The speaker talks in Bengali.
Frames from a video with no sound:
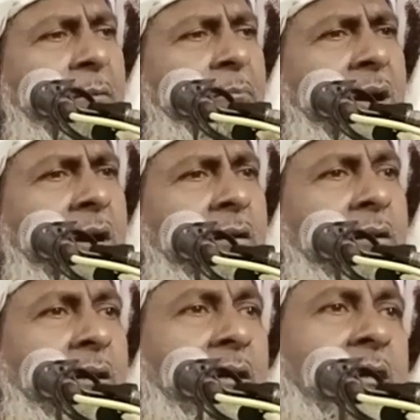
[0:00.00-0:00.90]
কি আব্বা
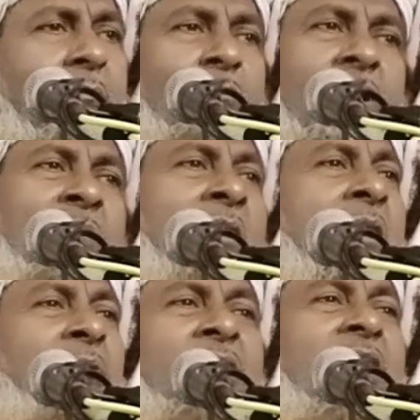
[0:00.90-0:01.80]

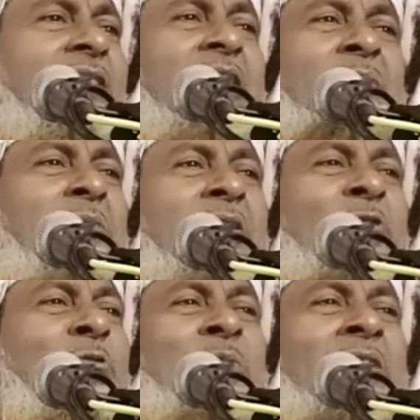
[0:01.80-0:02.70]
বললে মা আমি
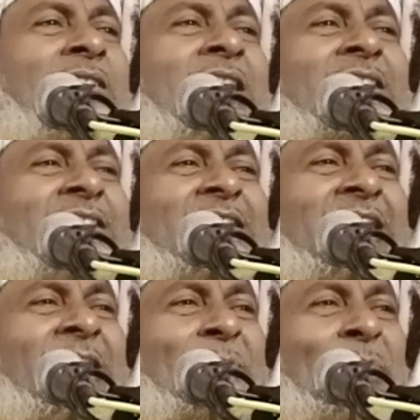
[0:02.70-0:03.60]
খাতামের বেটাও আমার কাল
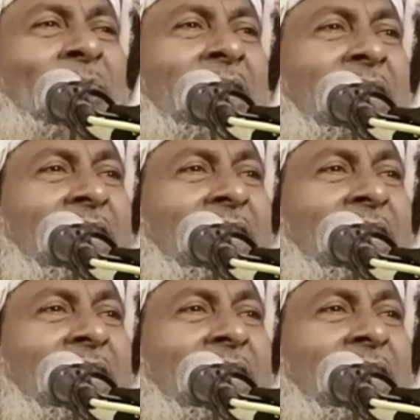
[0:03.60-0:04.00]
এসেছিলাম